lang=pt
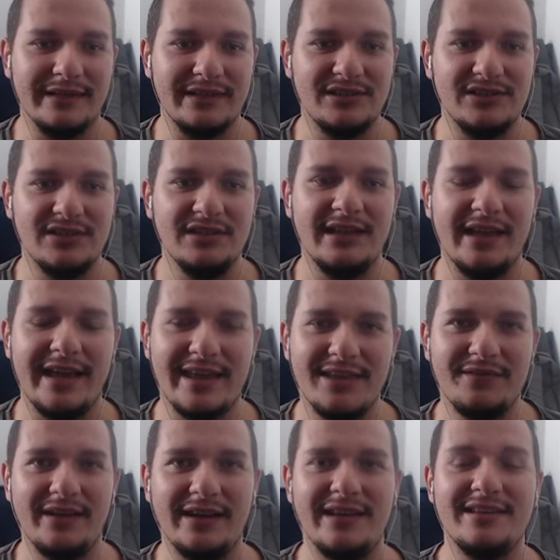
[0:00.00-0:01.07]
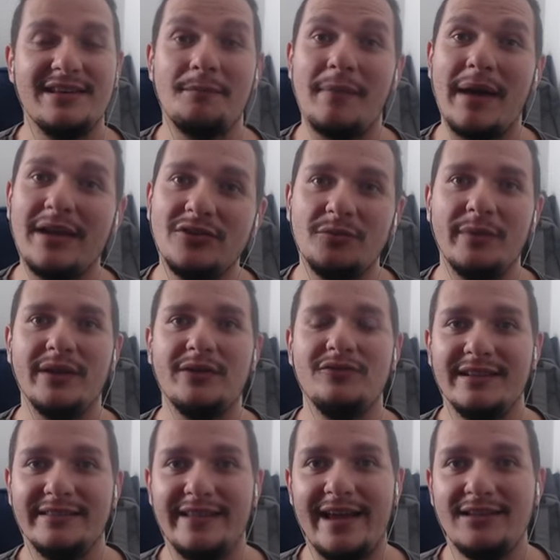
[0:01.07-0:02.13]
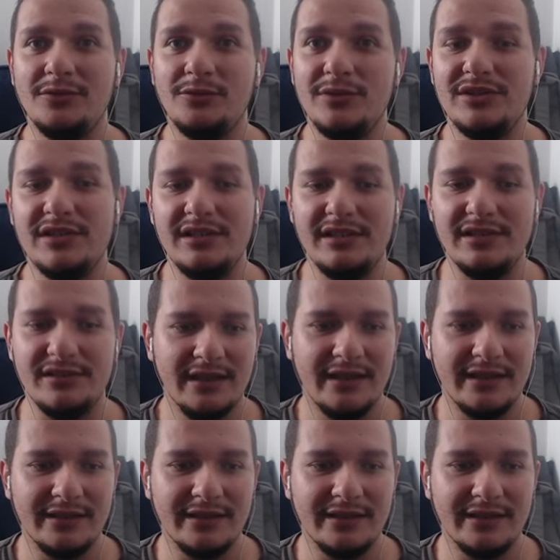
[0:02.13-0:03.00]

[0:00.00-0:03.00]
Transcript: Steam é equivalente a mais ou menos 10 wishlists.